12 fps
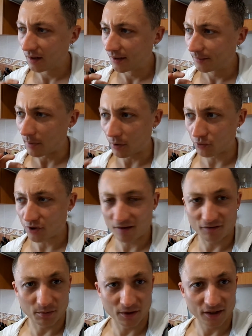погружаем
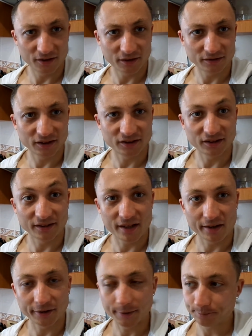в блендер
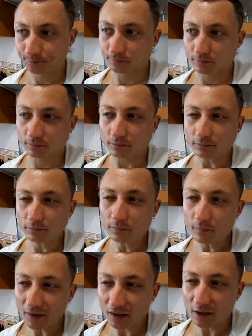стационарный
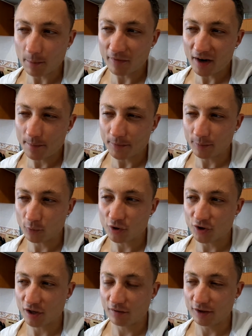добавляем
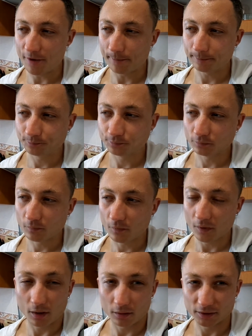немножечко воды,
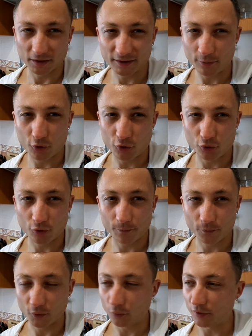совсем чуть-чуть,
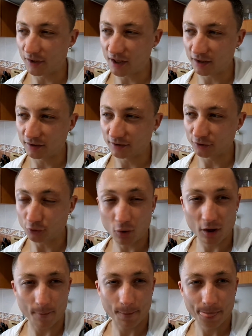ну, вернее,
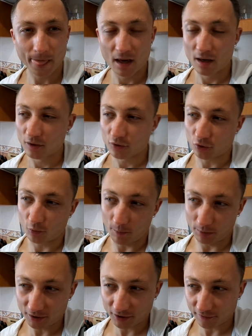столько, чтобы
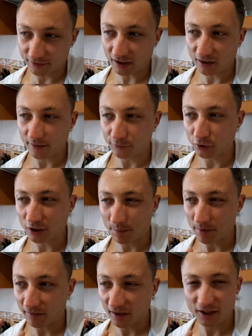блендер взял и все это
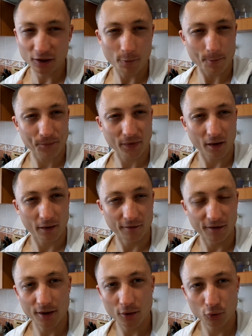превратил
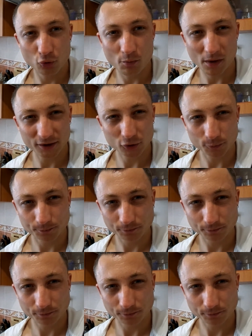в однородную массу.